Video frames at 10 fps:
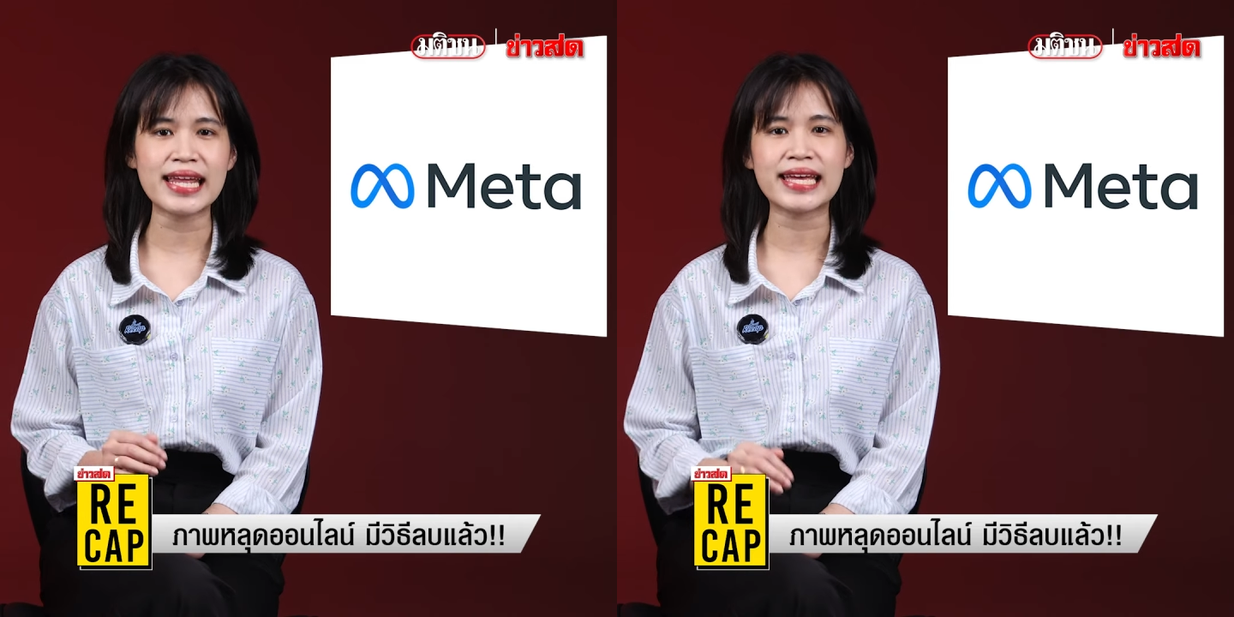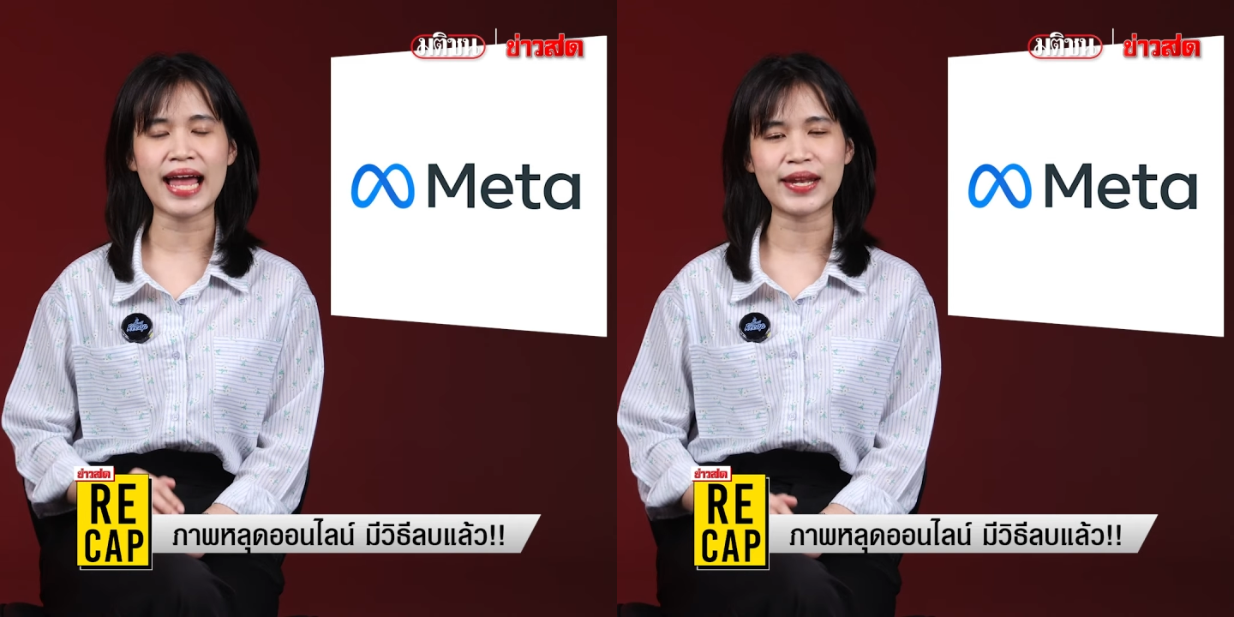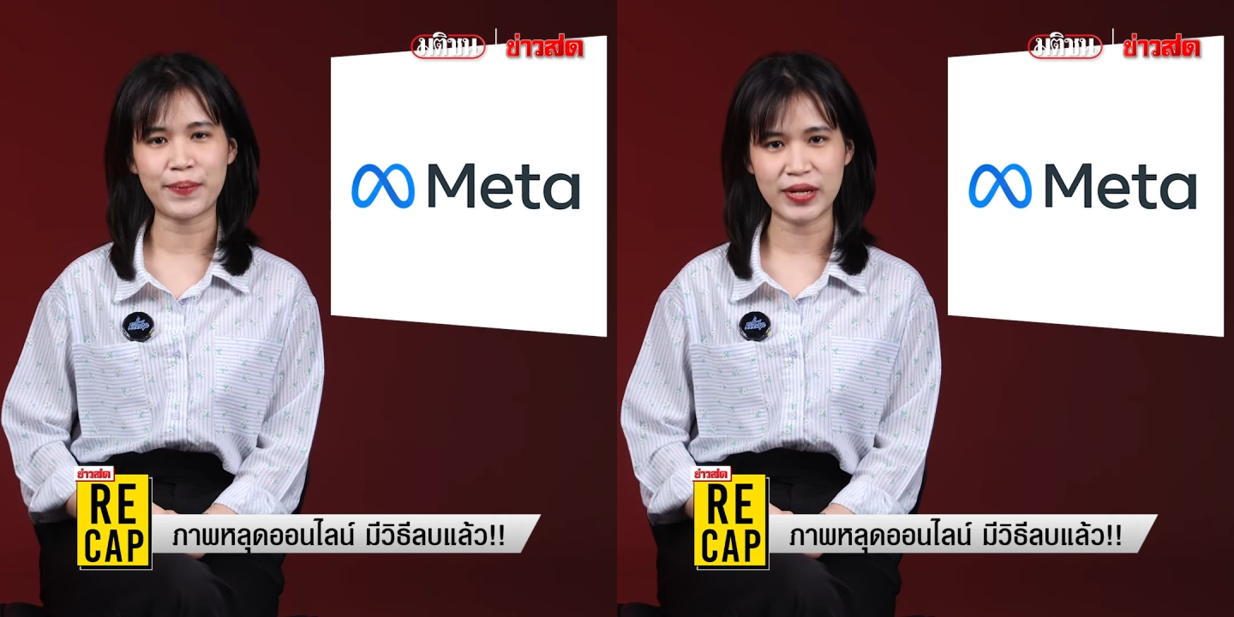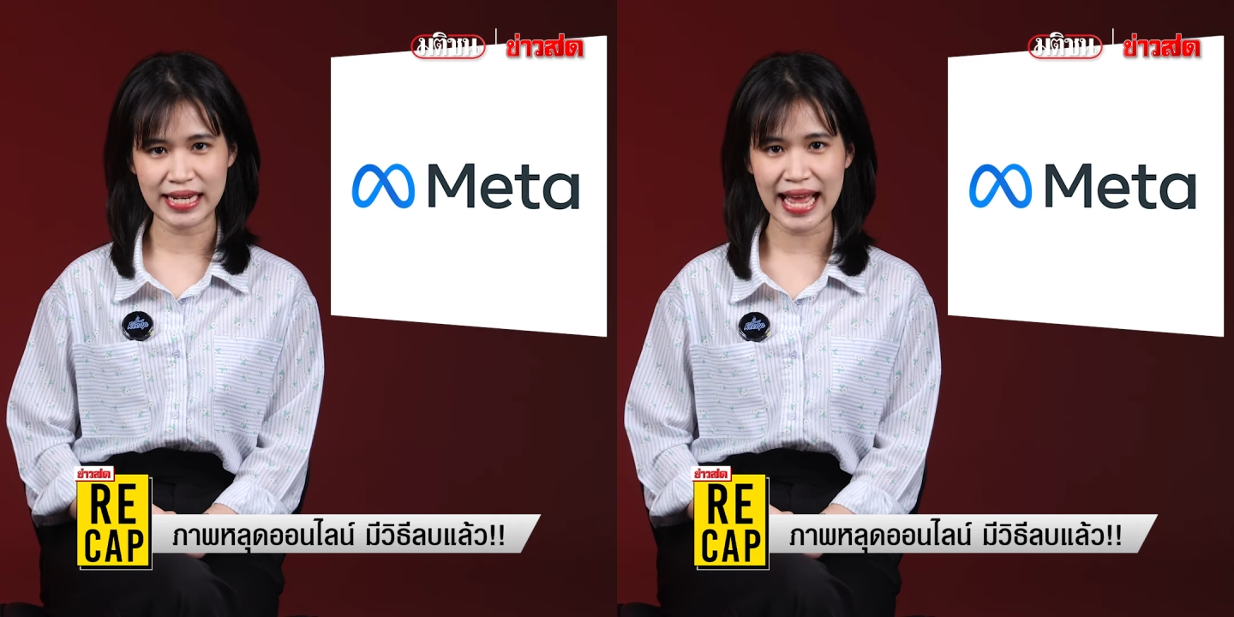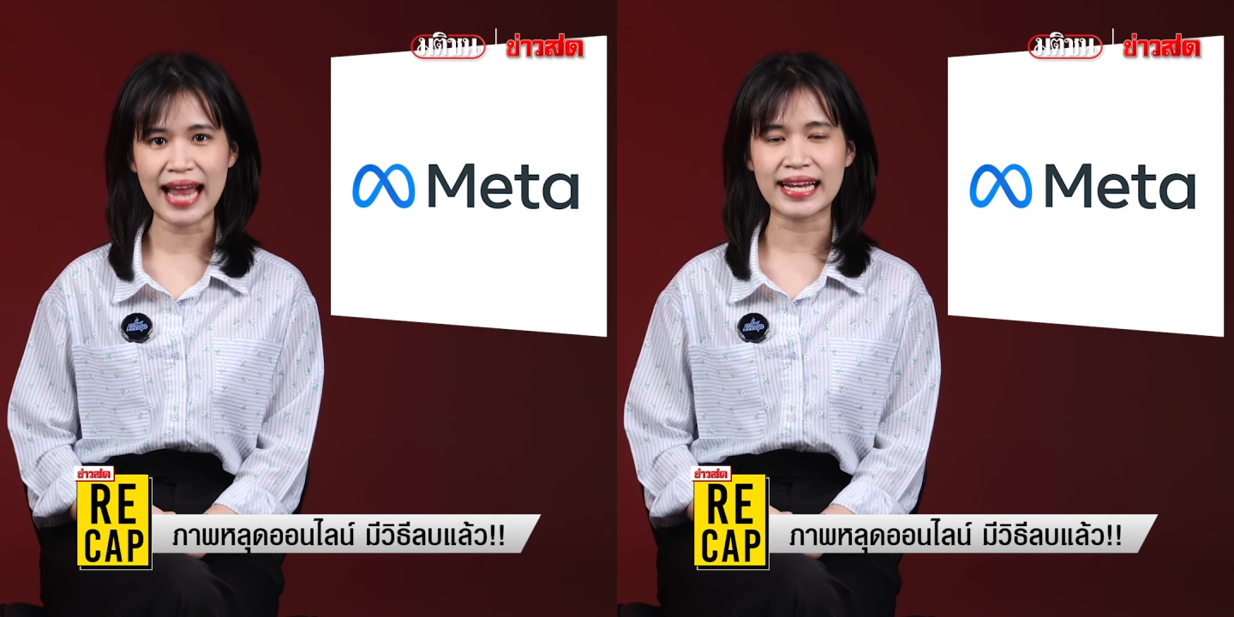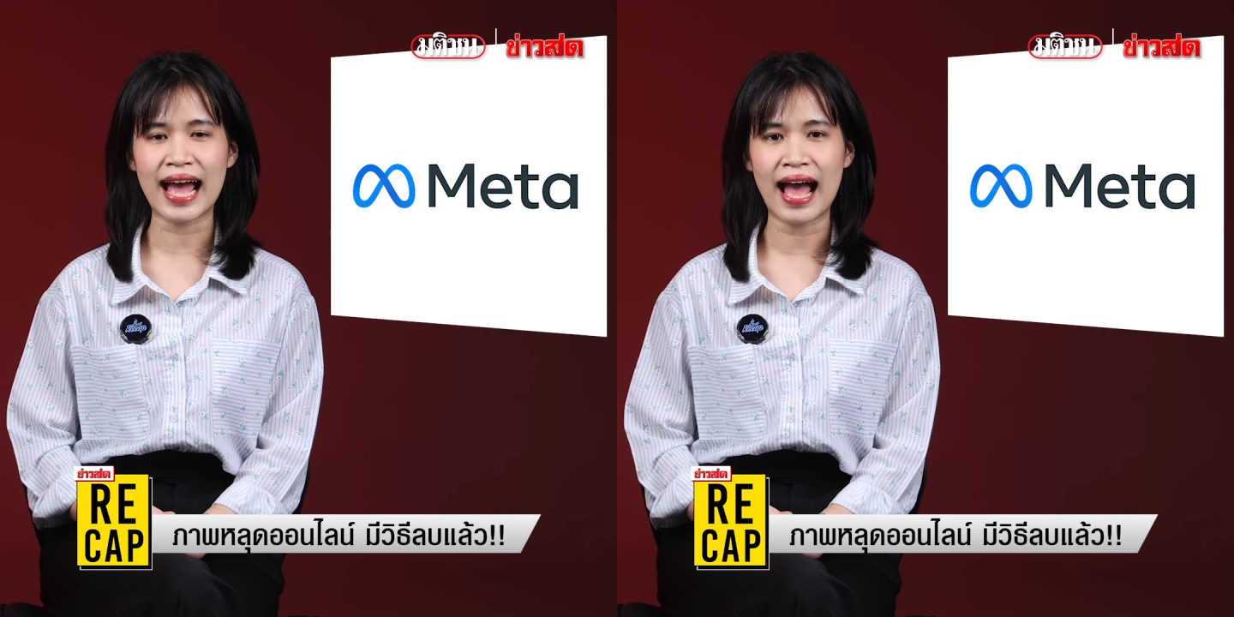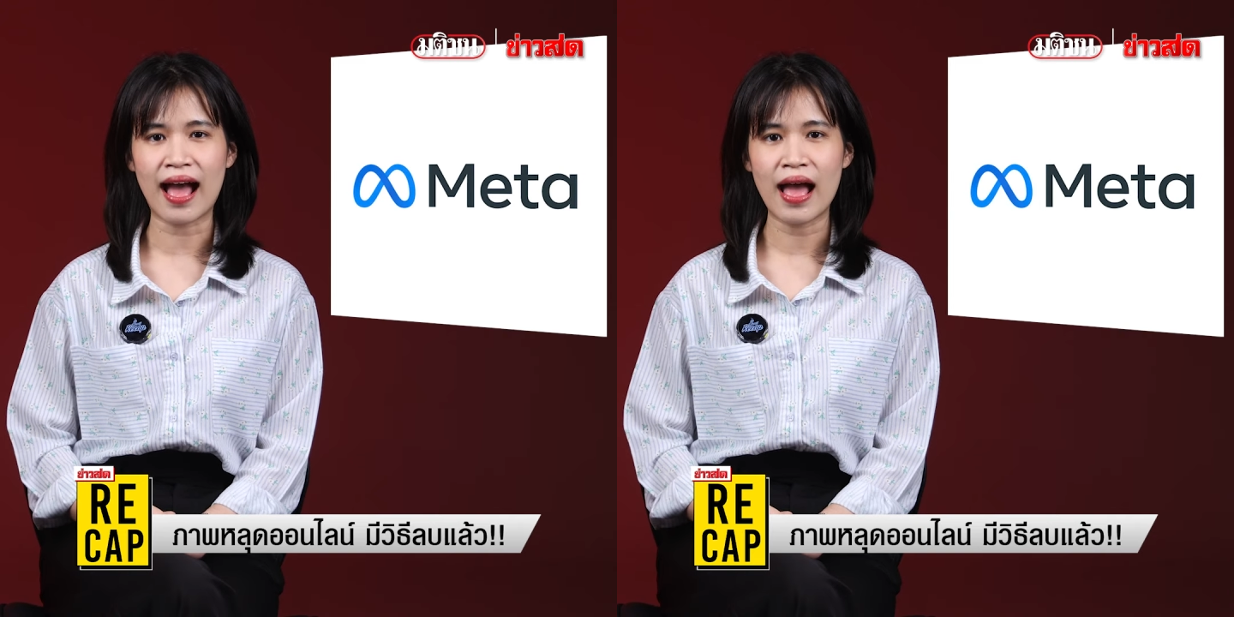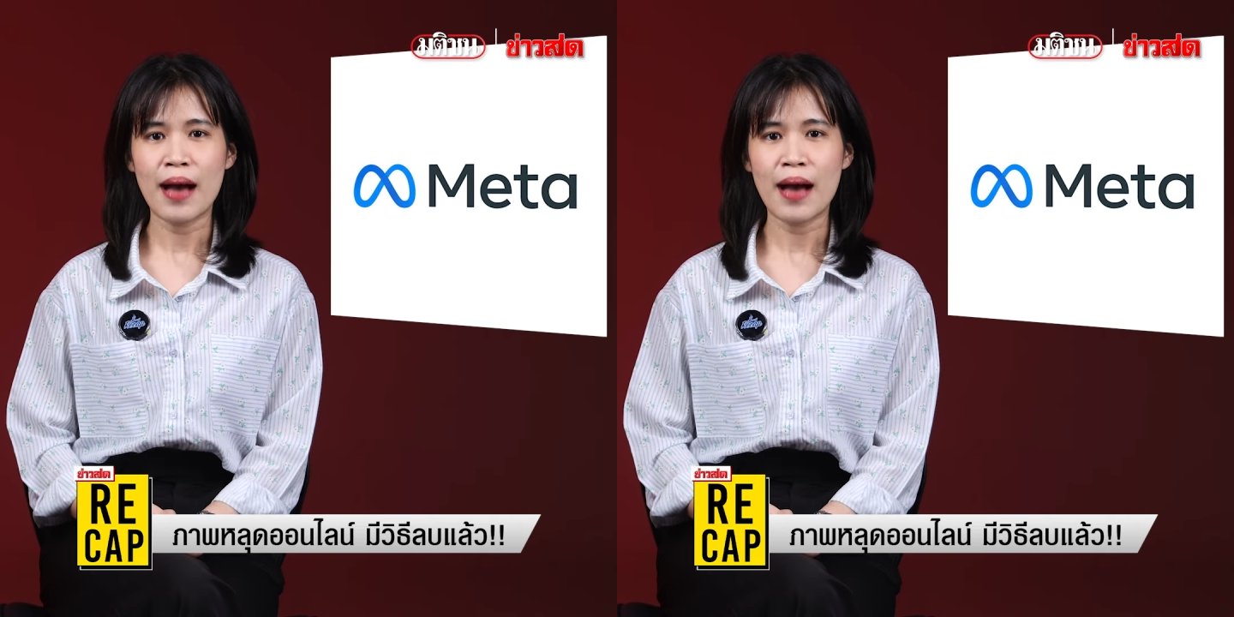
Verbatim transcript: ในการดำเนินงานค่ะ